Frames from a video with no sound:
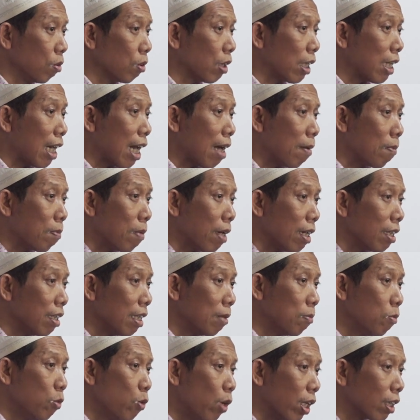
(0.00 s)
kenapa
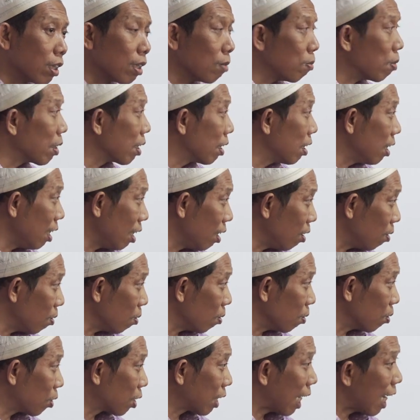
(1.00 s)
dibuat seperti itu
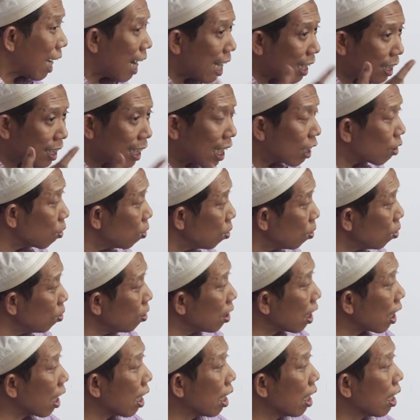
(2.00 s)
salah
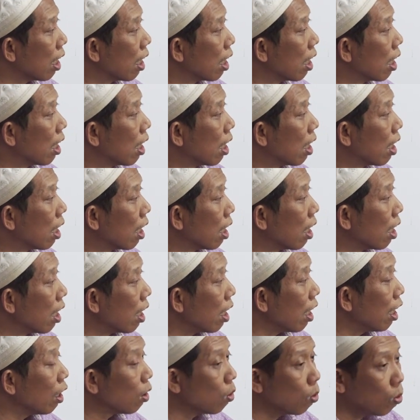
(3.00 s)
satunya
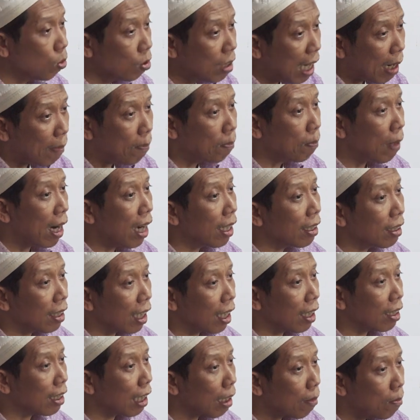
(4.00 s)
itu
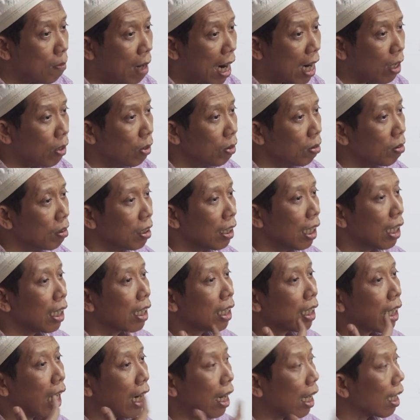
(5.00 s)
dampaknya,
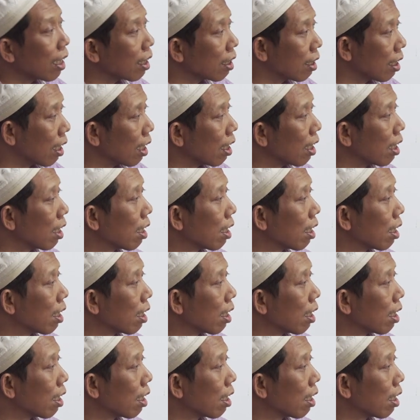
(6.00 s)
terbangunnya karakter.